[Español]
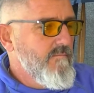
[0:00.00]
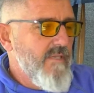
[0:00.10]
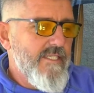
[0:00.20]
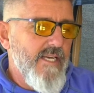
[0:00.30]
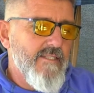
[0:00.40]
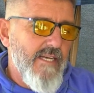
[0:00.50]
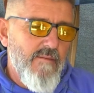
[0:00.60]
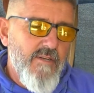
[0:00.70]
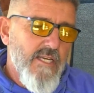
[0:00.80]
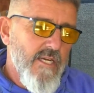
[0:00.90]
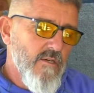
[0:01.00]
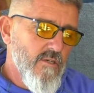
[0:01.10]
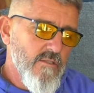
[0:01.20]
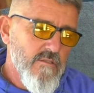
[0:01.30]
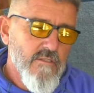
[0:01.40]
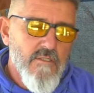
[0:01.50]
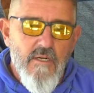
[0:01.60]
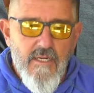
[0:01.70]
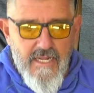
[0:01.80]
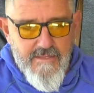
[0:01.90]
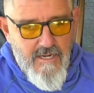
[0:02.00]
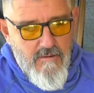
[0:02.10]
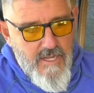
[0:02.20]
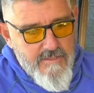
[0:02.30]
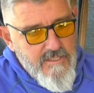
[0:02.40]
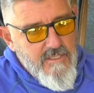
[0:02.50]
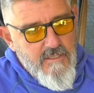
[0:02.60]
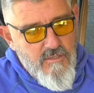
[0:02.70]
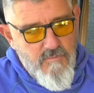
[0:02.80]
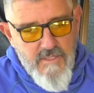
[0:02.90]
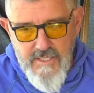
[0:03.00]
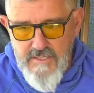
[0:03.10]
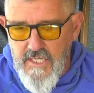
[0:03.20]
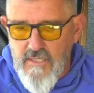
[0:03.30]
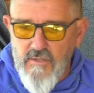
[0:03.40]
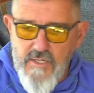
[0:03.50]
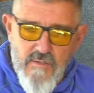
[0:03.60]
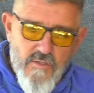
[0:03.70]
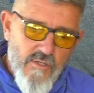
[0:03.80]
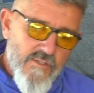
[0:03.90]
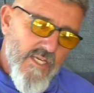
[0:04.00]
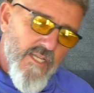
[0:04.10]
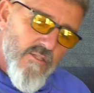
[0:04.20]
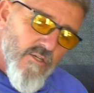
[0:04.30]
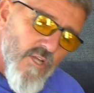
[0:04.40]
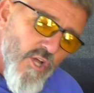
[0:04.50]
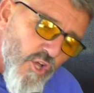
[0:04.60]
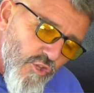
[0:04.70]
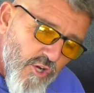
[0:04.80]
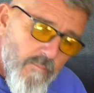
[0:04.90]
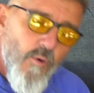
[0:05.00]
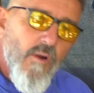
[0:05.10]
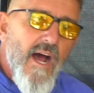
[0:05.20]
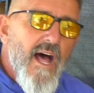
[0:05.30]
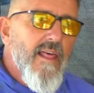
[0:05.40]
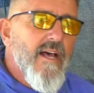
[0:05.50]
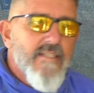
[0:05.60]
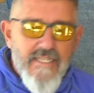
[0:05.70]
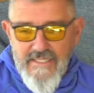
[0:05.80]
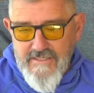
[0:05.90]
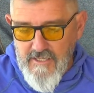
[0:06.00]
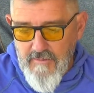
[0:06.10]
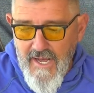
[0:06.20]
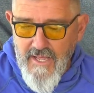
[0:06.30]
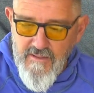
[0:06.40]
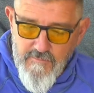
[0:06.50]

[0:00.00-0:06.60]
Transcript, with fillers: 1100 salamineros, las tablas 2300, 3800, 2 pulgadas, se va,